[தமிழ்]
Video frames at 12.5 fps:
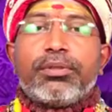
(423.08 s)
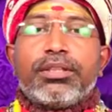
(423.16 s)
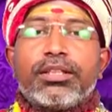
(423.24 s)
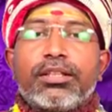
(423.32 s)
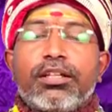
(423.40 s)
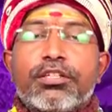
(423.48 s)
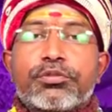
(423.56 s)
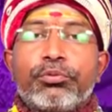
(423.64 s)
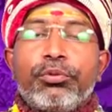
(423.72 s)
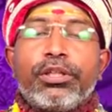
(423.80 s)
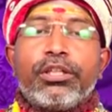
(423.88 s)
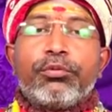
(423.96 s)
பார்த்தீங்களா
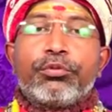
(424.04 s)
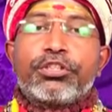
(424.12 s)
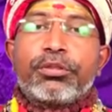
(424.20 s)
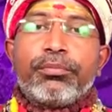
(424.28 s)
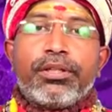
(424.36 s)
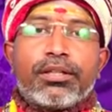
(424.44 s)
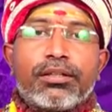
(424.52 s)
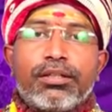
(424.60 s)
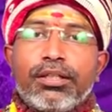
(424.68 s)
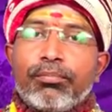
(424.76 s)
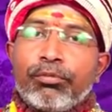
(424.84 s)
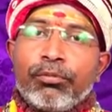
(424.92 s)
சூரியன் உச்சம்
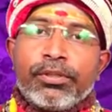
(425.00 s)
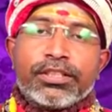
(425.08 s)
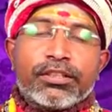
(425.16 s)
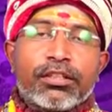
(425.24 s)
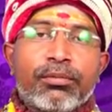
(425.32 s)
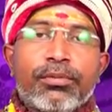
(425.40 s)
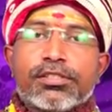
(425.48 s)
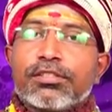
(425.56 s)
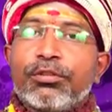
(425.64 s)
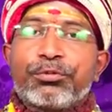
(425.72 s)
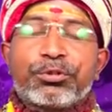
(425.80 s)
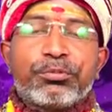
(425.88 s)
பெற்றது எப்போவுமே சித்திரை
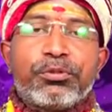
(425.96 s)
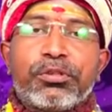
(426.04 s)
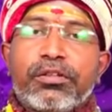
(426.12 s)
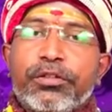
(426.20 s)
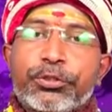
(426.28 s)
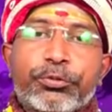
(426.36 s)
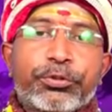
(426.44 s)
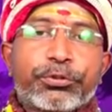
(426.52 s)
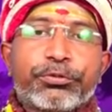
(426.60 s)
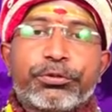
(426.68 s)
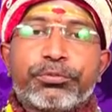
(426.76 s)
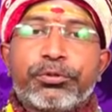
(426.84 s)
மாதத்தில் உச்சம் பெறுவார் வருஷம்
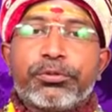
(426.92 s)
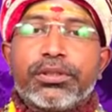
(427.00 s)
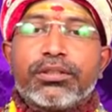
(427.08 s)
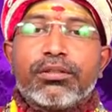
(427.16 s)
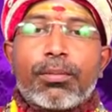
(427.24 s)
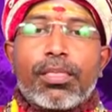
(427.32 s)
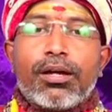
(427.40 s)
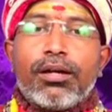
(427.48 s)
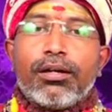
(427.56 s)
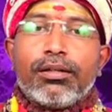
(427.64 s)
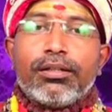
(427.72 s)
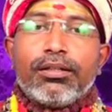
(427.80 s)
வருஷம் உச்சம் பெறுவார்
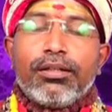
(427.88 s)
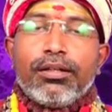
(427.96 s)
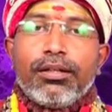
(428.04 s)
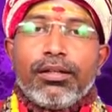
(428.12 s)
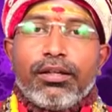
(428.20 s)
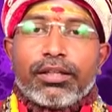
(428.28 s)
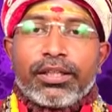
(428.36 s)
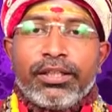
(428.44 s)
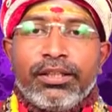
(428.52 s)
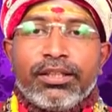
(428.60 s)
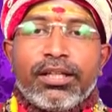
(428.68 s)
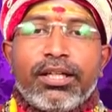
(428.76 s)

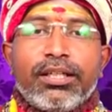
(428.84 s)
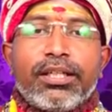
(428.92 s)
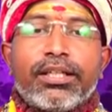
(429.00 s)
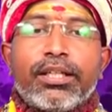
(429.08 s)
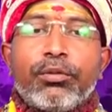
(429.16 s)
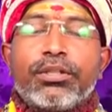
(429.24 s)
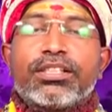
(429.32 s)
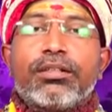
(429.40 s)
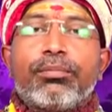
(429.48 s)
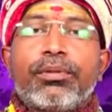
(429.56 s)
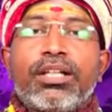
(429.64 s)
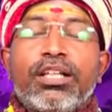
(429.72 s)
இந்த ஆண்டு என்ன ஒரு
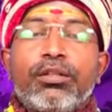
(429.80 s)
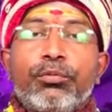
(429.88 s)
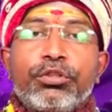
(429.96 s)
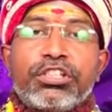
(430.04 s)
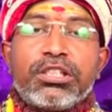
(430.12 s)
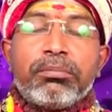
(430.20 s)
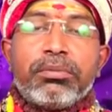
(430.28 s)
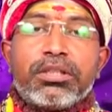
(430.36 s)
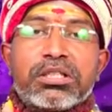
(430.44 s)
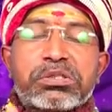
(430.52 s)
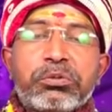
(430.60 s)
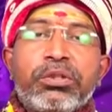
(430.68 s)
சிறப்புனா அந்த உச்சம்
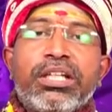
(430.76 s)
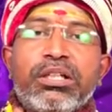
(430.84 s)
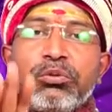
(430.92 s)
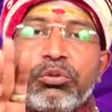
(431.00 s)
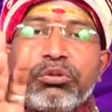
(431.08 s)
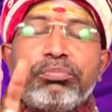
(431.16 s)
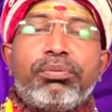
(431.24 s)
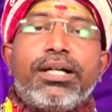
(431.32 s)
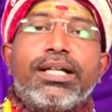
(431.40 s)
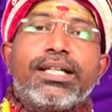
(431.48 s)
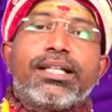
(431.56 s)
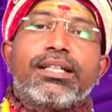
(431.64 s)
பெற்ற சூரியனை குரு
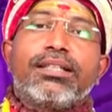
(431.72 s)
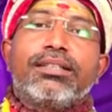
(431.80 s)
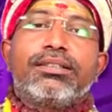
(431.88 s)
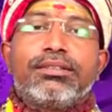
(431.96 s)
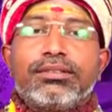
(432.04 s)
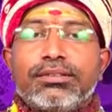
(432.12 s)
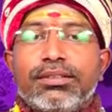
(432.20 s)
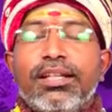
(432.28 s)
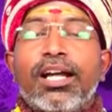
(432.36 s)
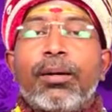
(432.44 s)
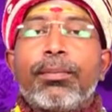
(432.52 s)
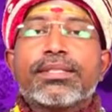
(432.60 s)
பார்க்கறது
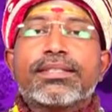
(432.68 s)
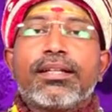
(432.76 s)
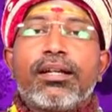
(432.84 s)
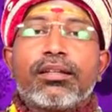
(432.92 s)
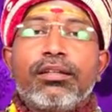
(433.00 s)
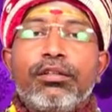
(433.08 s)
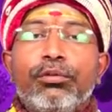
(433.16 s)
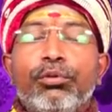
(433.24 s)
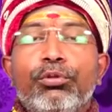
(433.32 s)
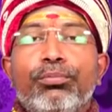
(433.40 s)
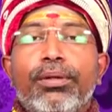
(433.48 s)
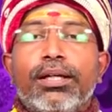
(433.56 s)
லாபஸ்தானத்துலேருந்து
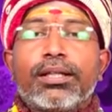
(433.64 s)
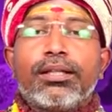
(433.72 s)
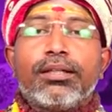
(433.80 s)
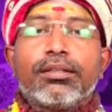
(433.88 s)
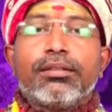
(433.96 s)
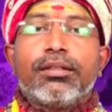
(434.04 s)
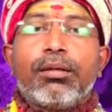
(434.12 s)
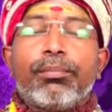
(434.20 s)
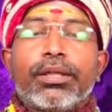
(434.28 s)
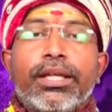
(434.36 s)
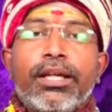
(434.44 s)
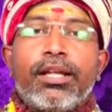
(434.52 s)
குரு பார்க்குறாரு
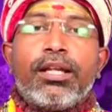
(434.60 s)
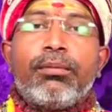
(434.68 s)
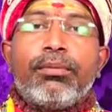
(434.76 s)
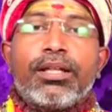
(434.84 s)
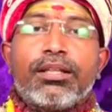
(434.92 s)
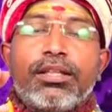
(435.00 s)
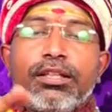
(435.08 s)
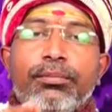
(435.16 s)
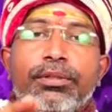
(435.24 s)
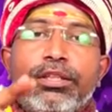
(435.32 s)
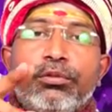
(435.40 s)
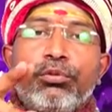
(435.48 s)
அப்போ ஏழாம் இடத்து
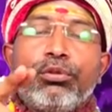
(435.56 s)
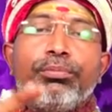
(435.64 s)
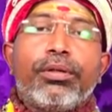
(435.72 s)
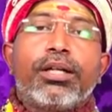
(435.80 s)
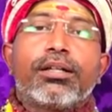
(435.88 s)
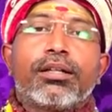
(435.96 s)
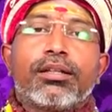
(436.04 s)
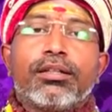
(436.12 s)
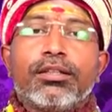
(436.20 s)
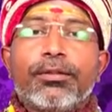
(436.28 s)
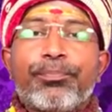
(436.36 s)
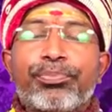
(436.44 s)
அதிபதியை குரு பார்க்கறது